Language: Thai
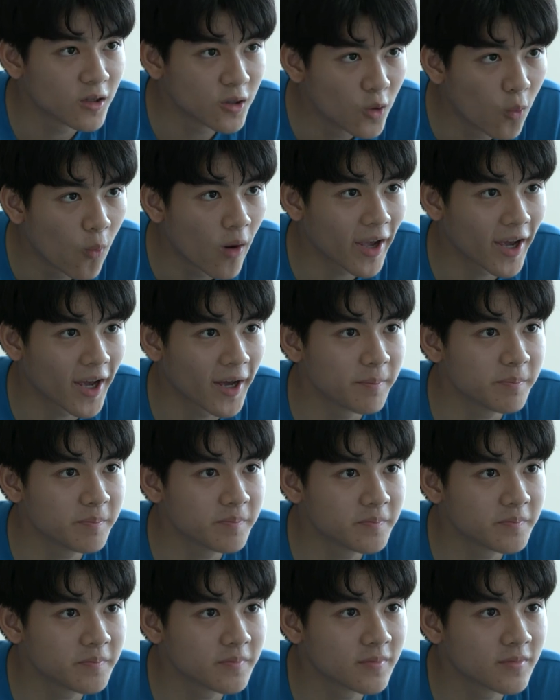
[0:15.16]
รวยครับ
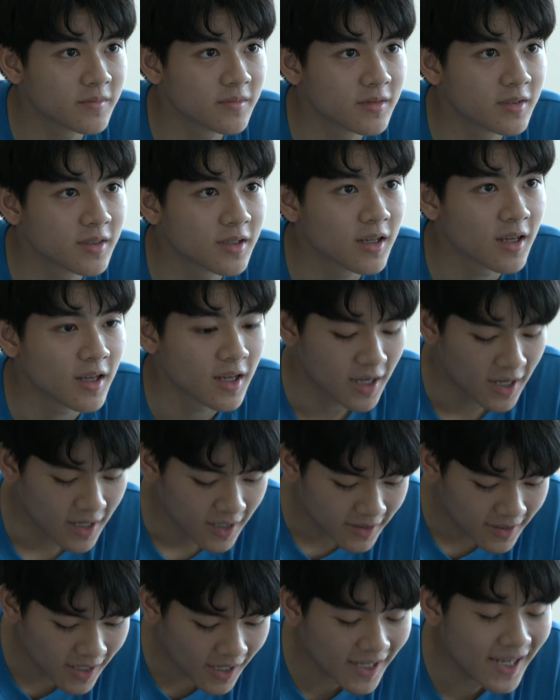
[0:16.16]

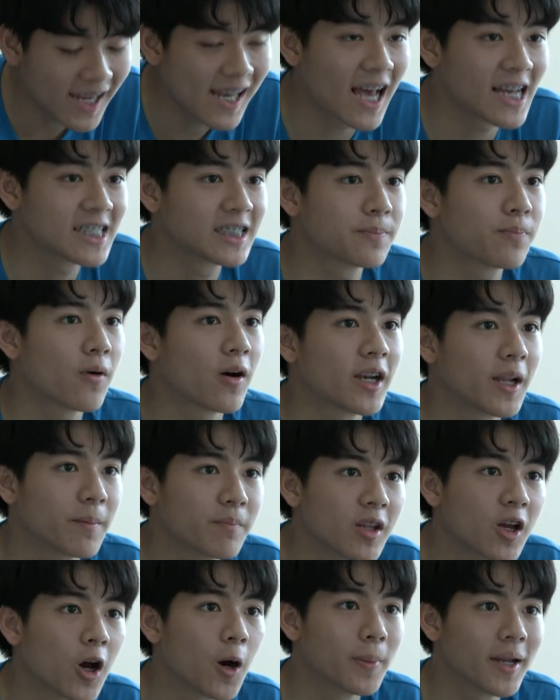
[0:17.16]
นักกีฬาอีสปอร์ตอันดับห
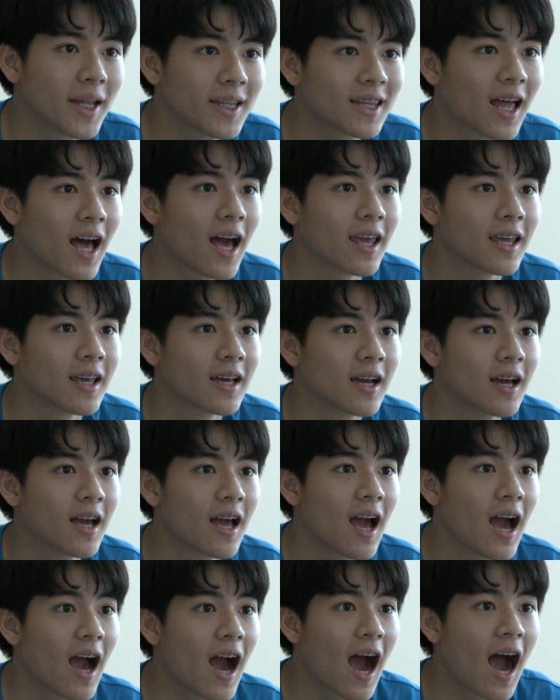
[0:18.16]
นึ่งของประเทศไทย
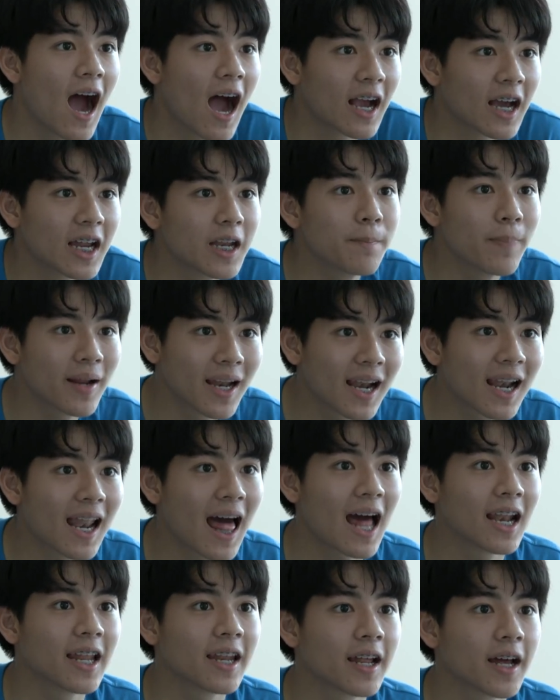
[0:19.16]
หาเงินได้เป็นล้า
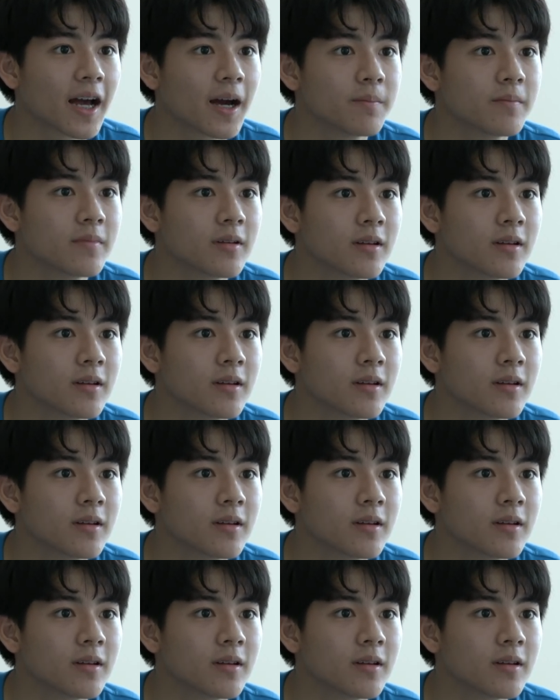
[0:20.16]
นๆเลยนะครับ